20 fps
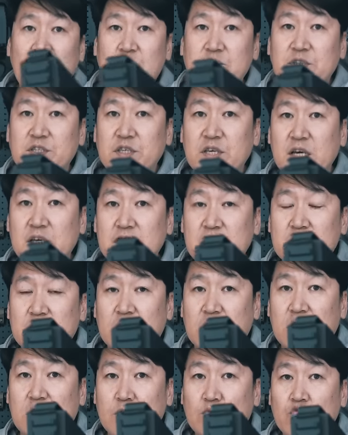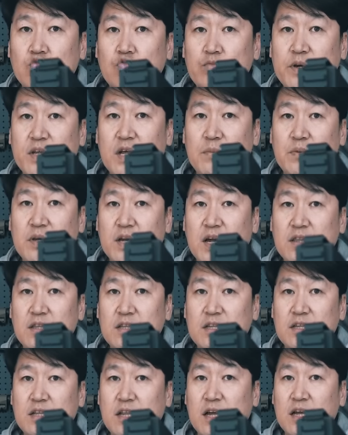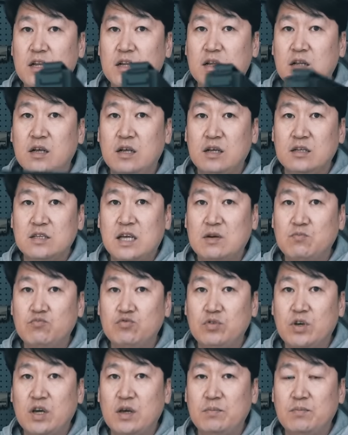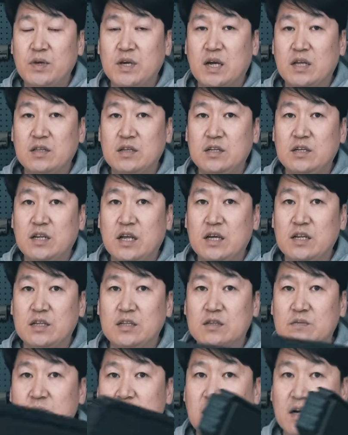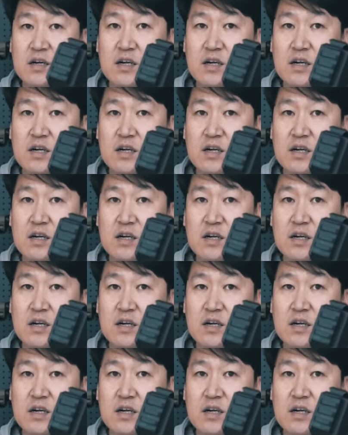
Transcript: MCX처럼 후면에 피카트니 레일 상부에 피카트니 레일이 있습니다.